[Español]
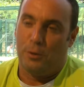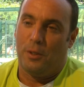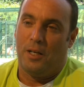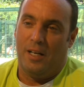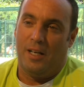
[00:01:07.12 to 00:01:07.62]

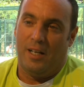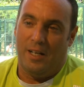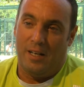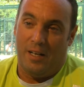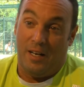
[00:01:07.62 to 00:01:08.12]

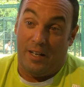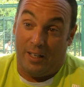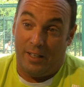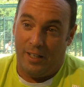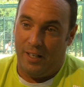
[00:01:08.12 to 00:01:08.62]
en el
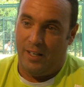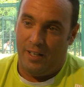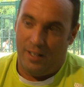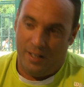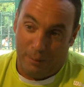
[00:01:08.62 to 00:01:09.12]

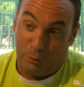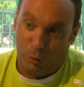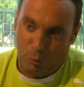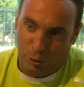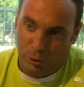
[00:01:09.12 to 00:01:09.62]
ranking
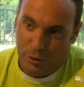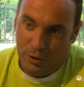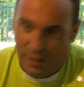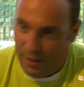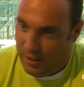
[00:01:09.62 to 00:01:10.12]
absoluto
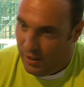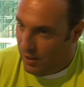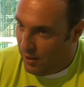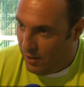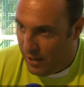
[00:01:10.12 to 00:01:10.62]

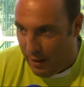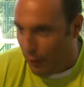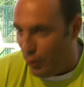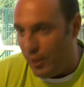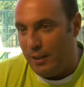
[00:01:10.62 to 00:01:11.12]
de
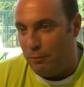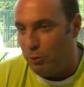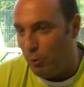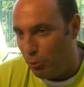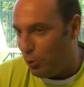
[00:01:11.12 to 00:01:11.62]
nadadores
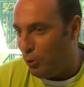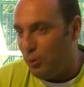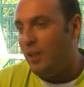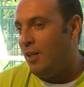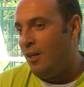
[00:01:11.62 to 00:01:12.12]

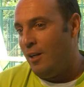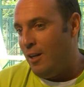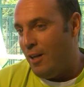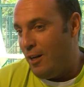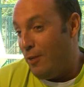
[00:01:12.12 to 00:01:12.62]
absolutos
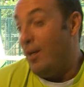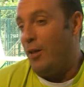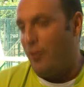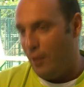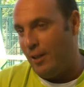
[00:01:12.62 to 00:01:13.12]
a nivel
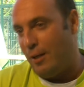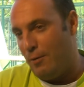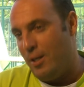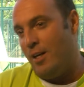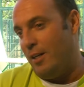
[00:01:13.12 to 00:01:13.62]
nacional que
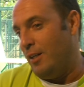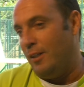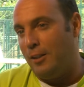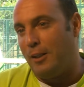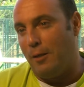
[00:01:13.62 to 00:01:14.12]
había,
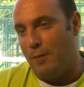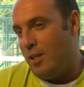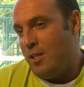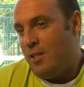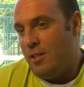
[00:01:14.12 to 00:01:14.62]
que había
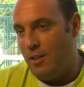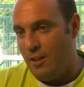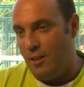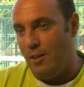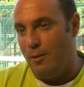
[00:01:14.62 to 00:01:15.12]
ahí.
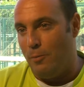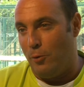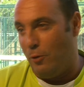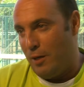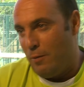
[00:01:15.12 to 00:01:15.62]
Y
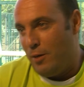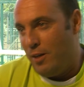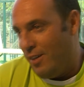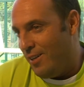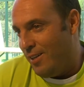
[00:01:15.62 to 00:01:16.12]
bueno, para mí